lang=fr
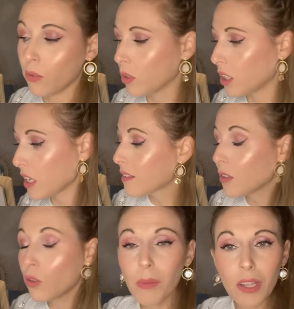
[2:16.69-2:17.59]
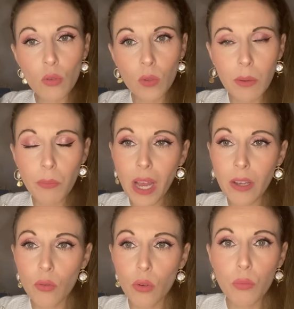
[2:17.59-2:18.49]
Donc déjà, c'est dommage qu'on n'ait pas
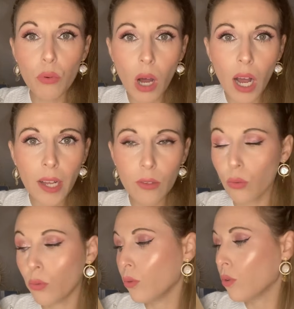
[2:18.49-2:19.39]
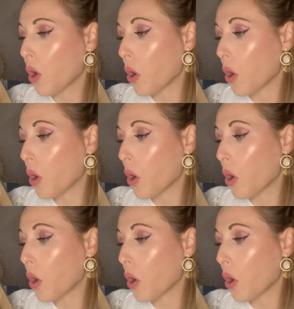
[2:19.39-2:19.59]
une boîte ou une